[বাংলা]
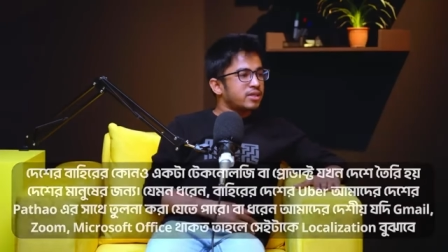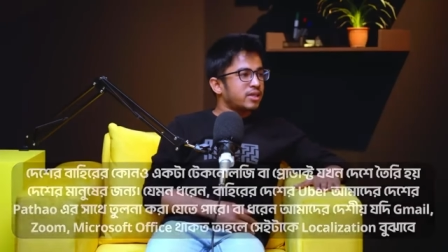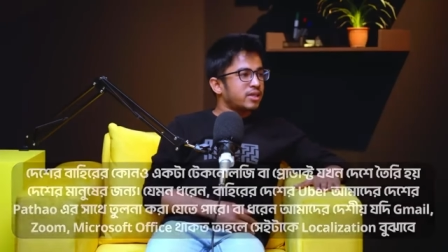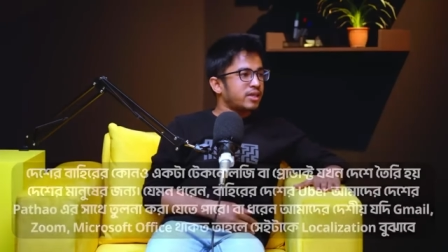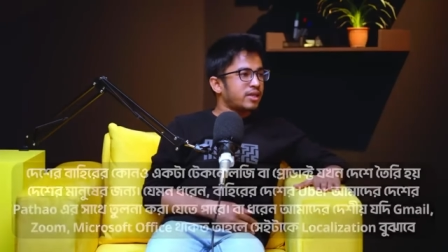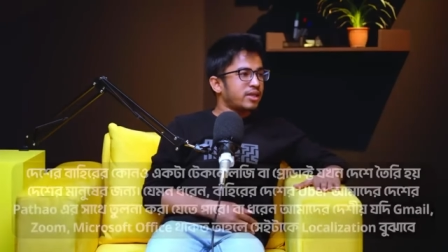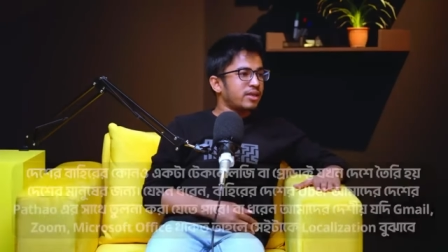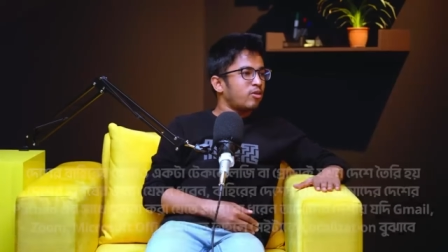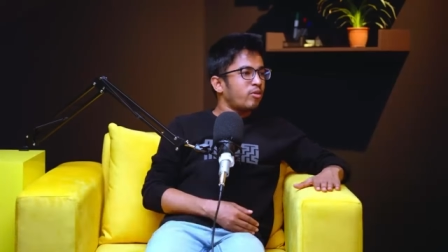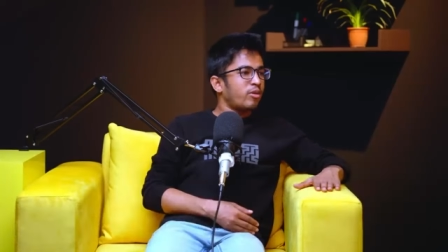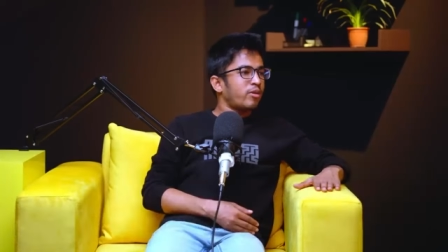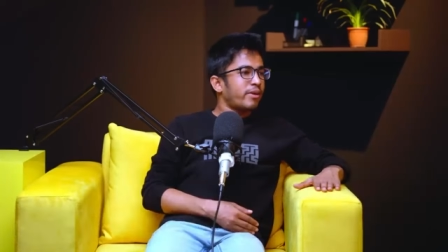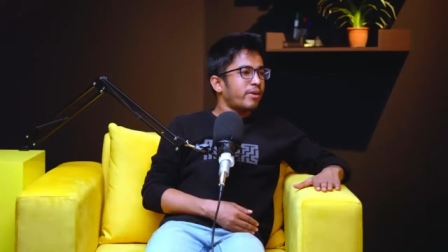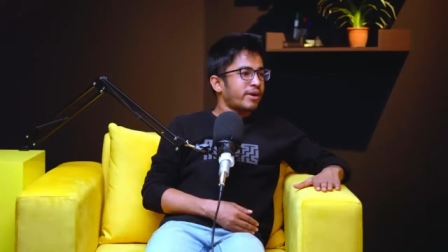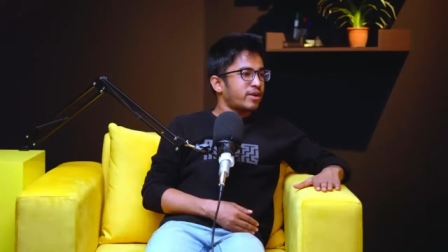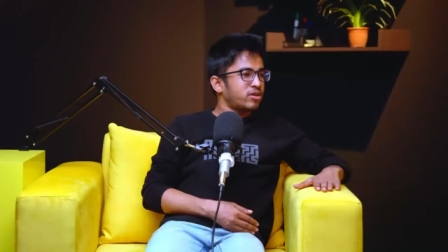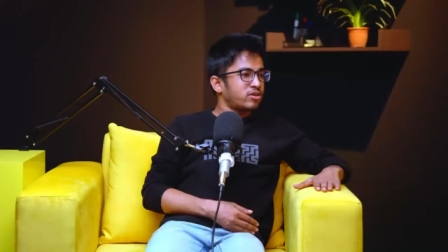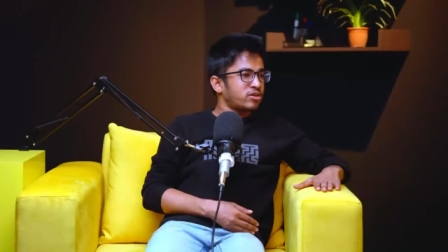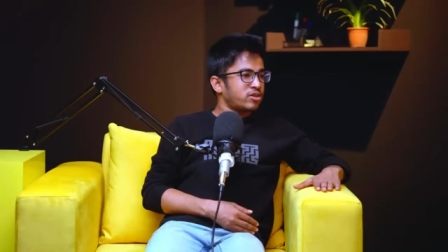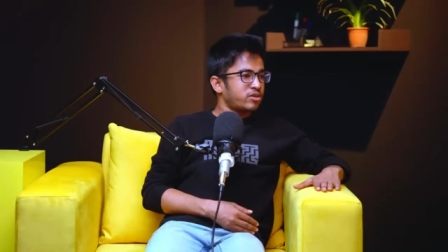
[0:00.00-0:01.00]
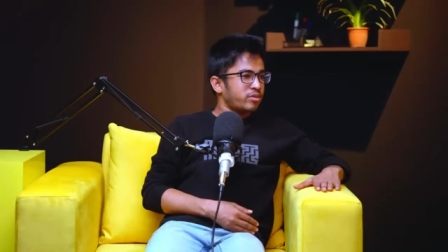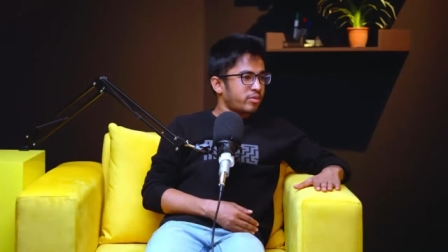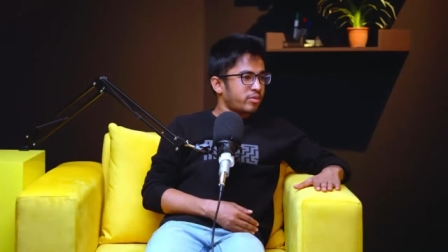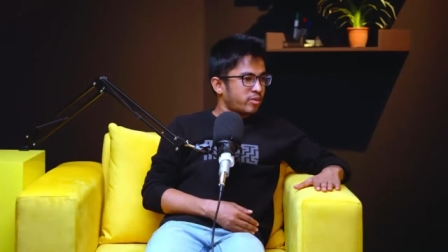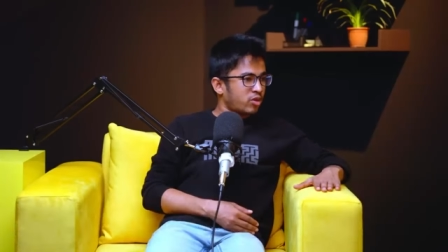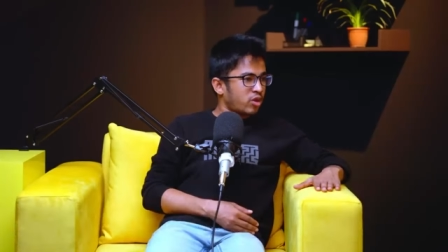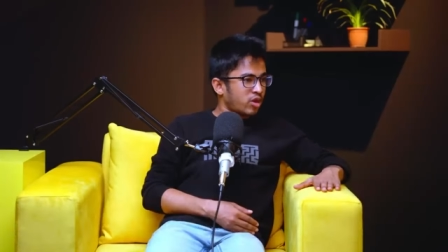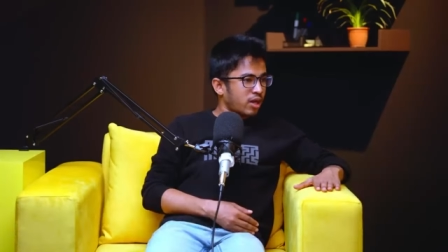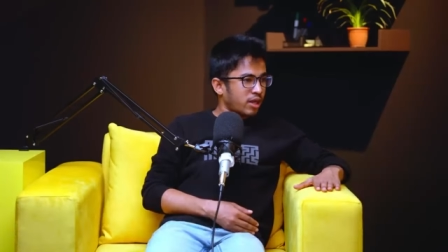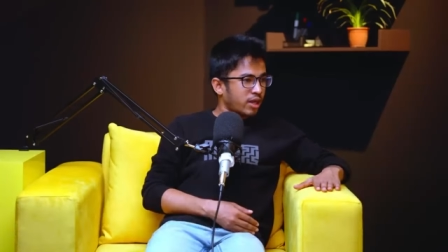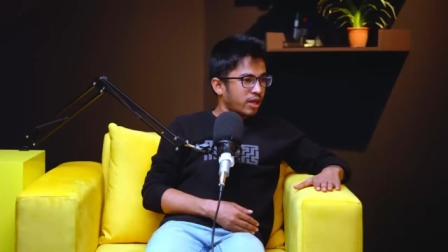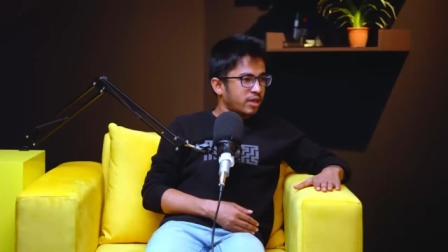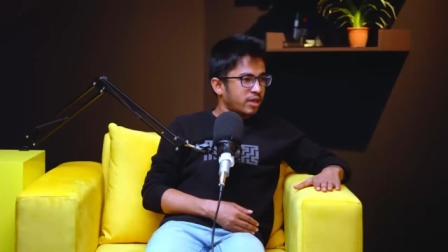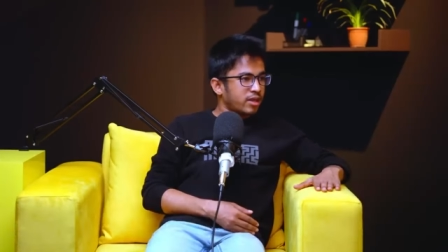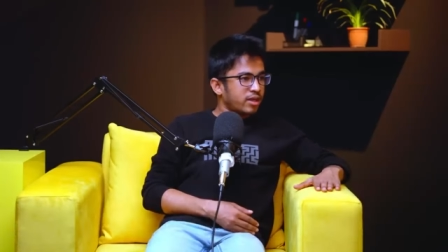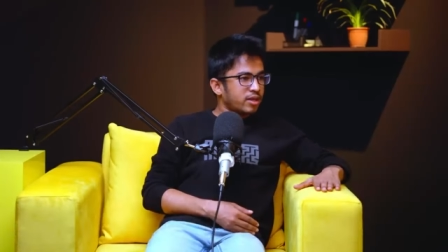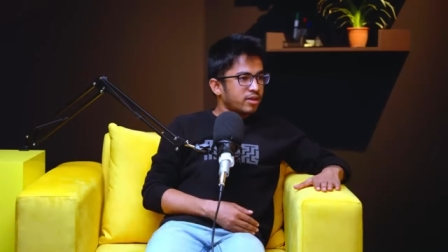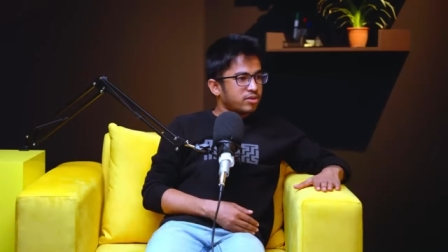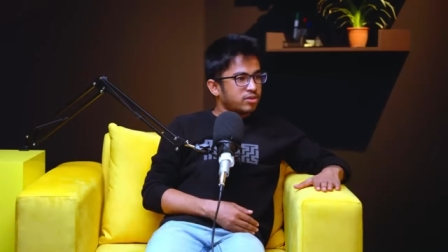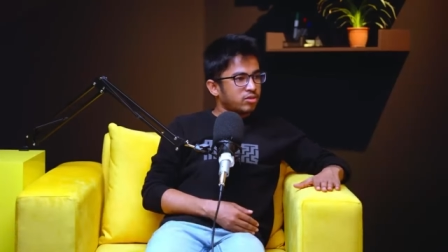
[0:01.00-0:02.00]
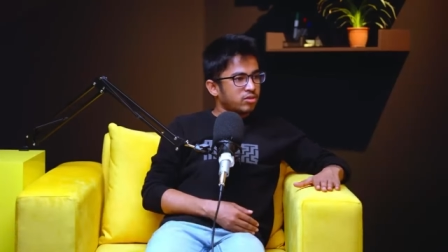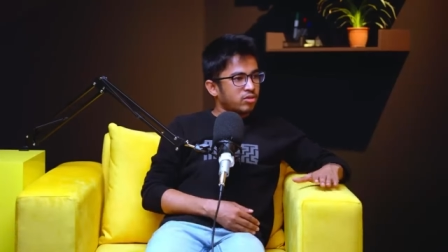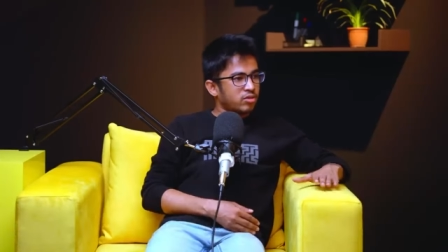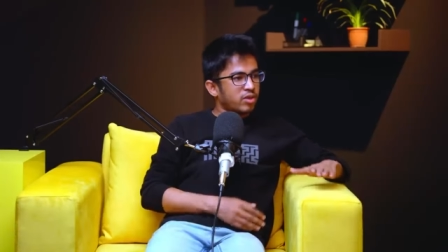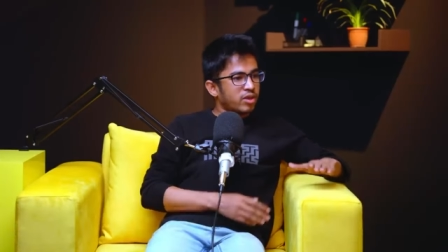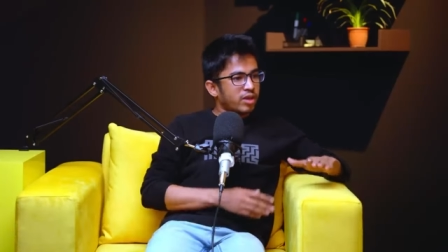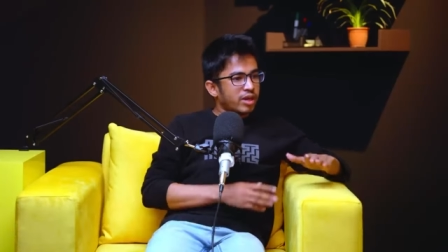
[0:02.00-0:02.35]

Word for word: সেটা গ্লোবাল মার্কেটের জন্য সেভাবে দরকার নেই সো